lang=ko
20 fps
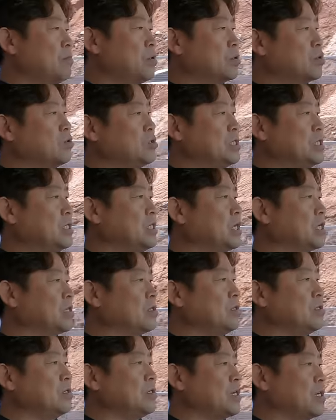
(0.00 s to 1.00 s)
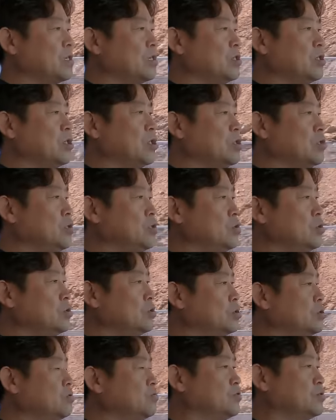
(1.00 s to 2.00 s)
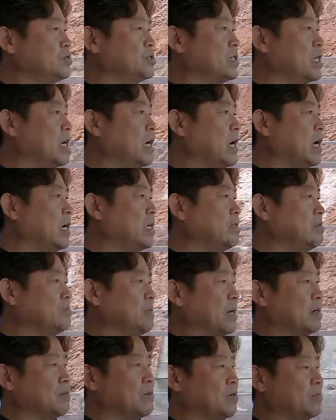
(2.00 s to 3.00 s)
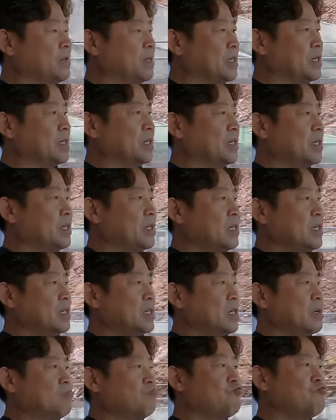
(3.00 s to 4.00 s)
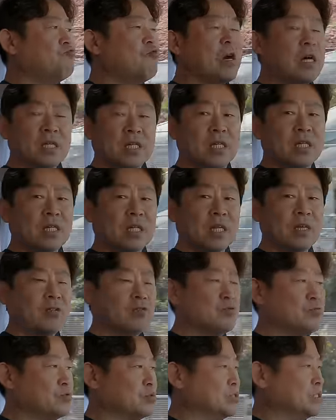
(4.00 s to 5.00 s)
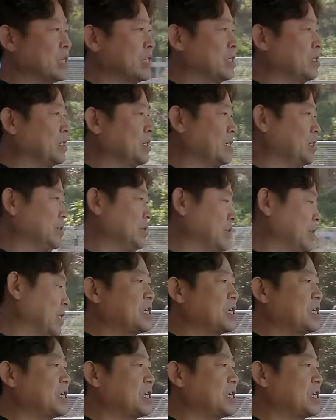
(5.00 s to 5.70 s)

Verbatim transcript: 보통 인젝터에서 연료를 분사하는 방법이 무한 상태로 분사를 해요.